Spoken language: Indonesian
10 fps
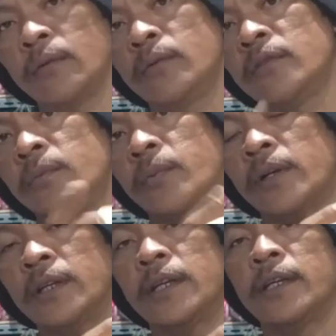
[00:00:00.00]

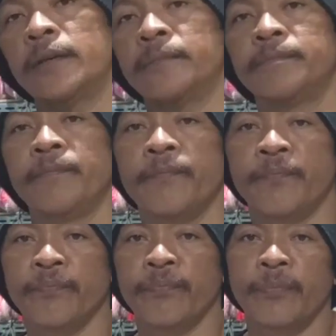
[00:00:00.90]
seperti ini.
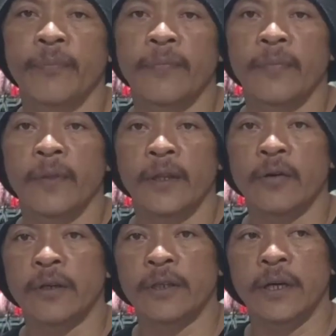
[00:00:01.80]
Ini
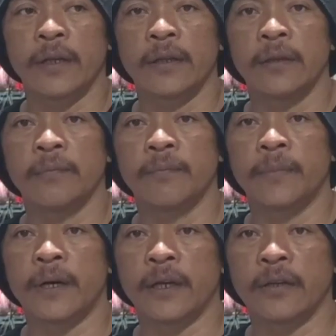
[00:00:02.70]
kodenya.
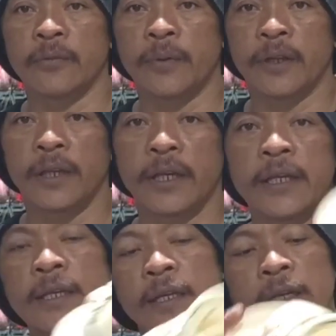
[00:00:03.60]
Barangnya seperti
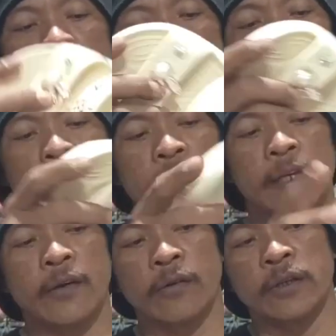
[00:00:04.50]
ini, dan
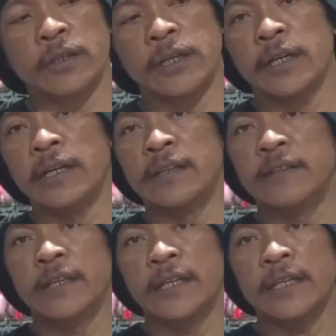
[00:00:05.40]
ini kodenya ada di
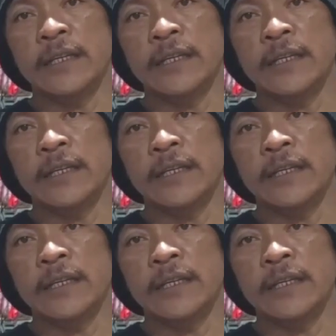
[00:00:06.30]
sini